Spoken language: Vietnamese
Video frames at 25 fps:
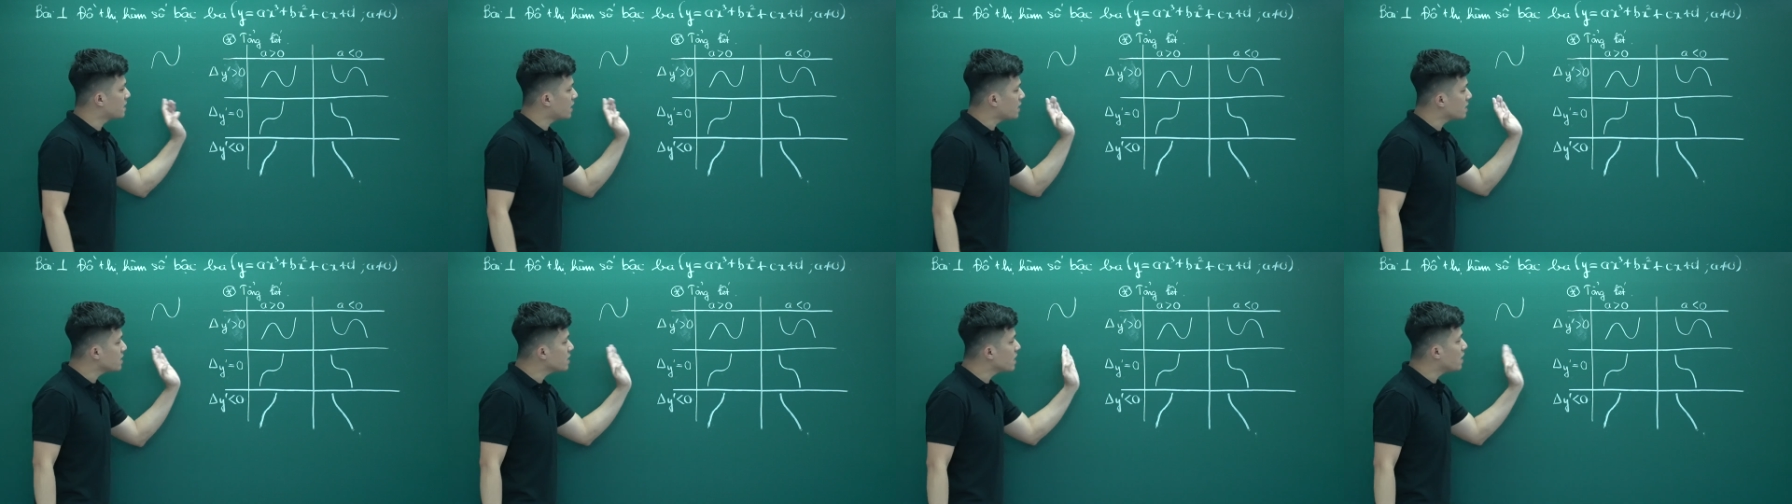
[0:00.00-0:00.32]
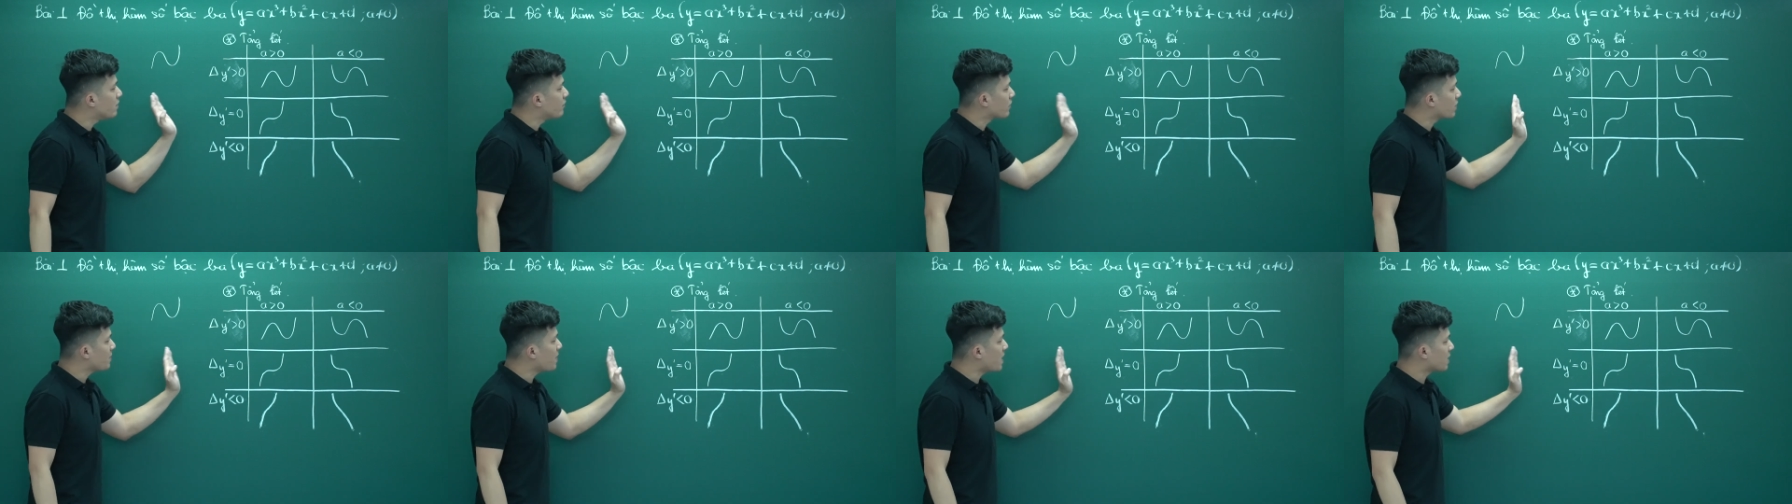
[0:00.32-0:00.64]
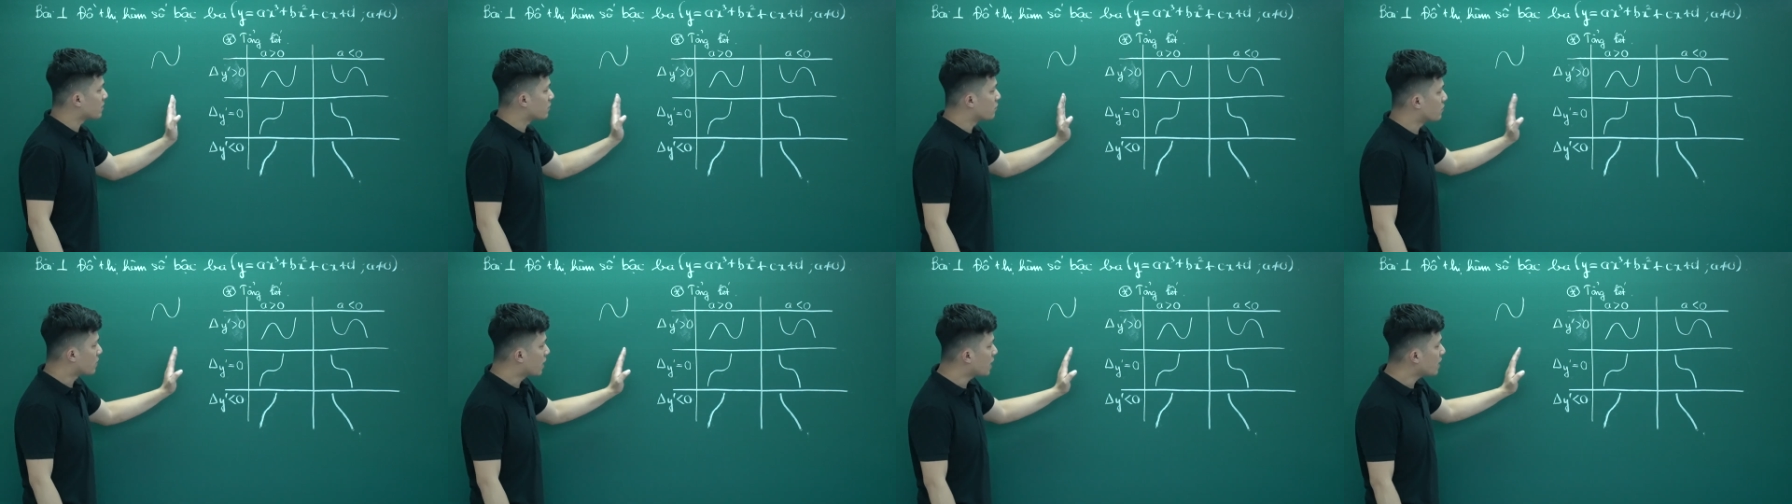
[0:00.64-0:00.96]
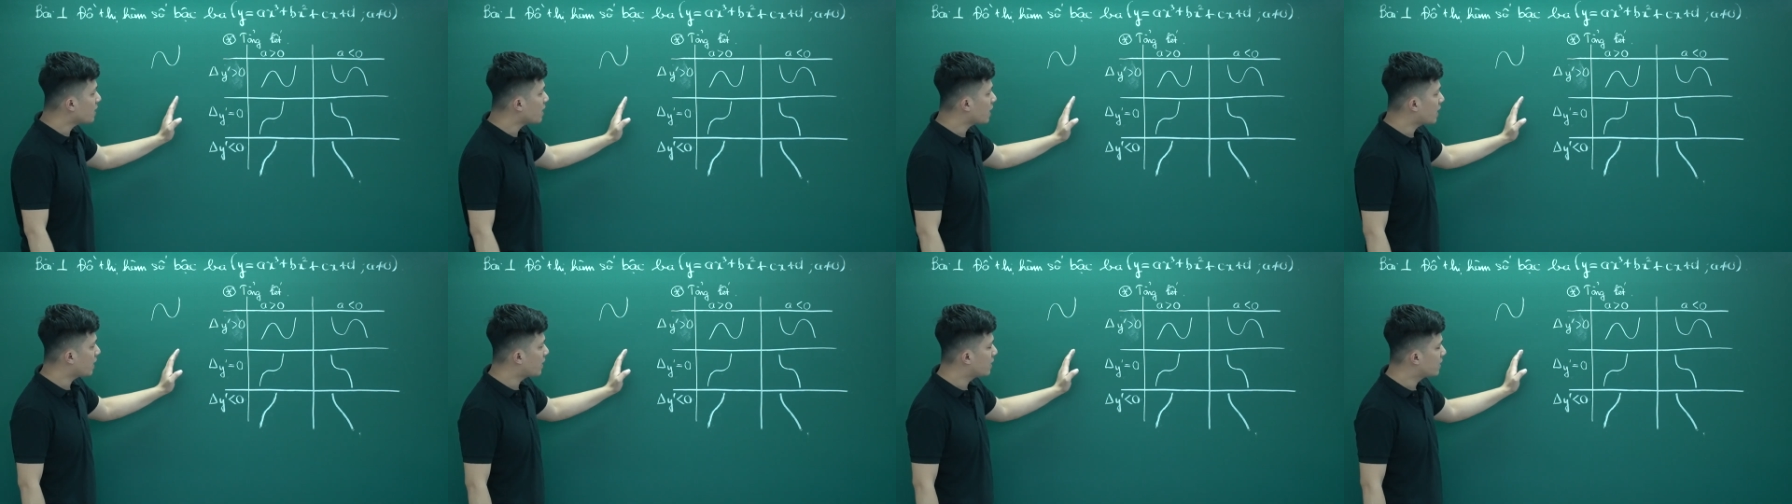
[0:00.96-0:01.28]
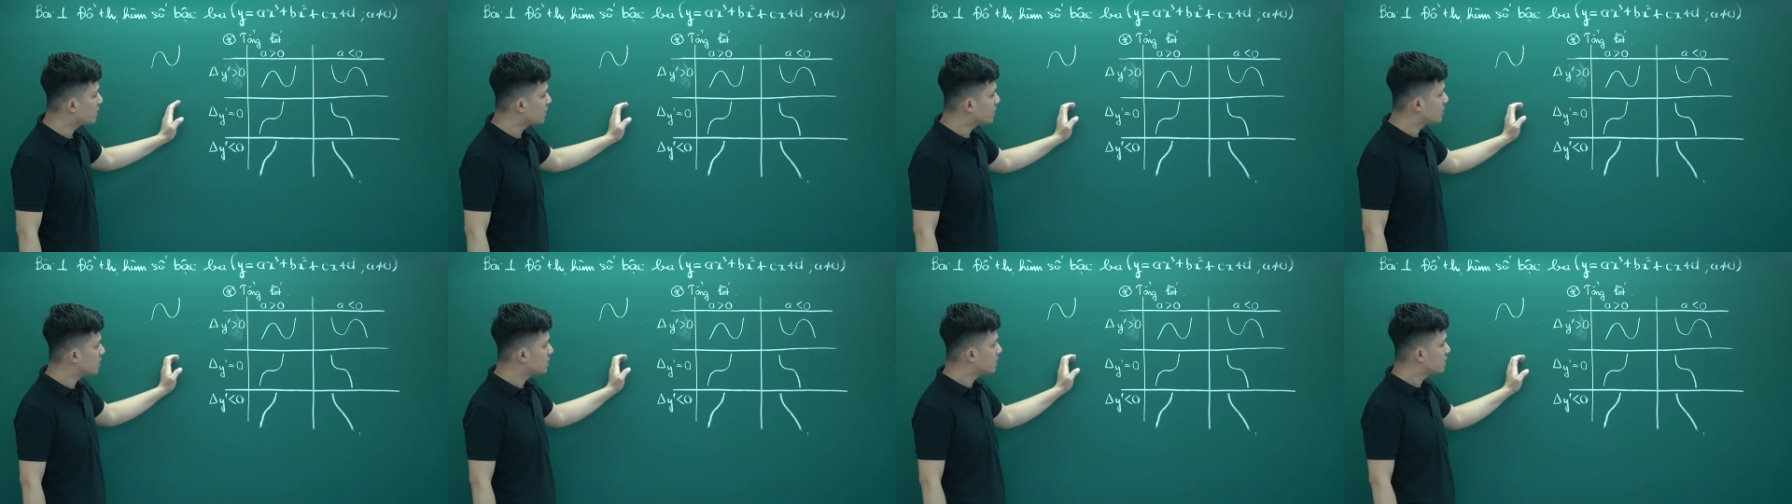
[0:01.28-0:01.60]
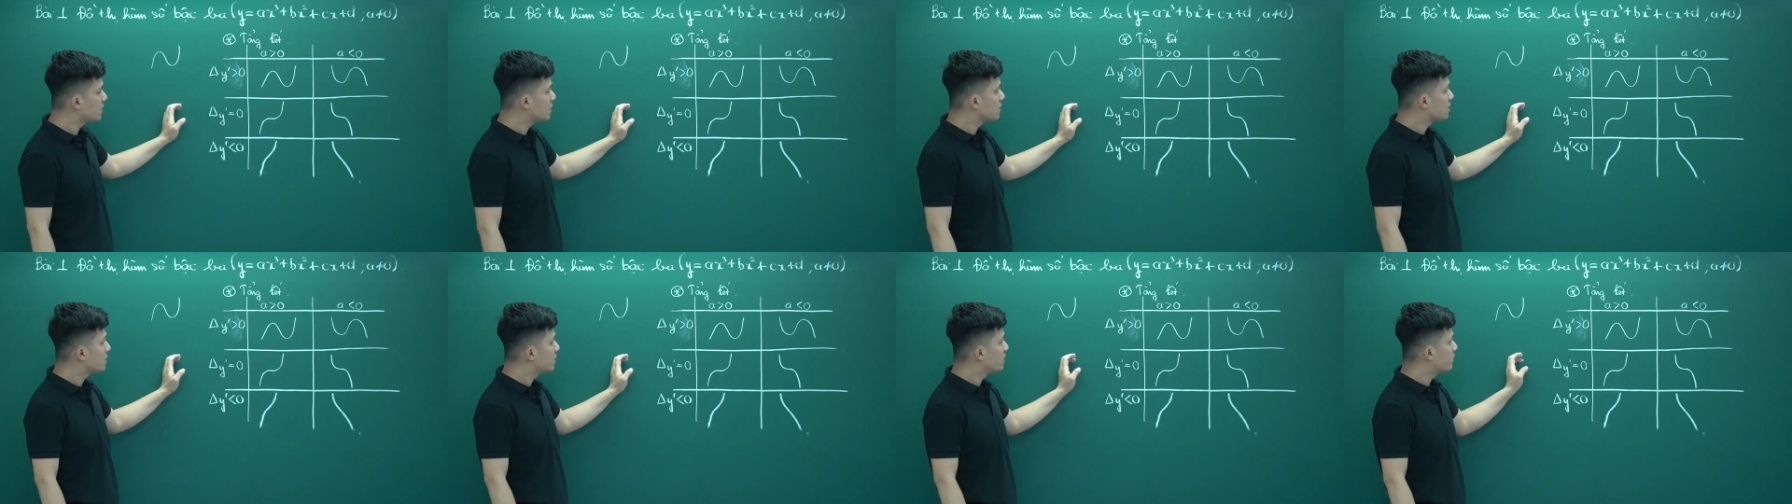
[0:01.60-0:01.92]
sẽ dựa vào cái bảng tổng kết này
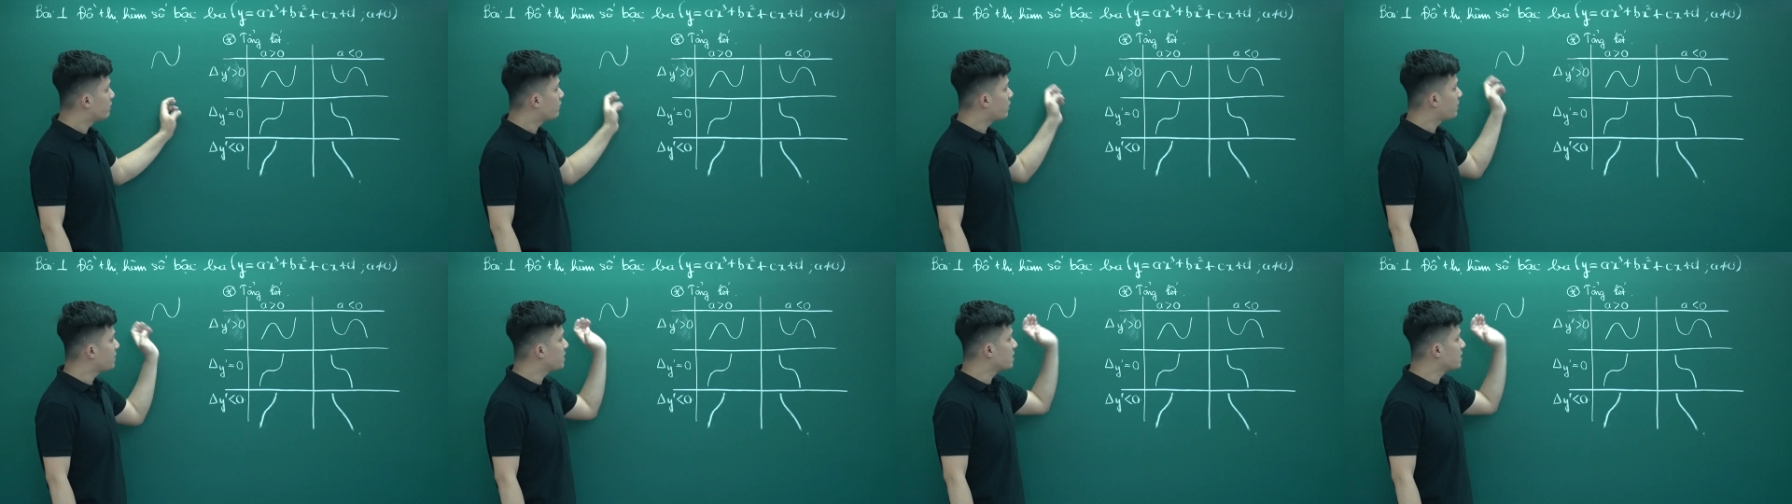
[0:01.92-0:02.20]
và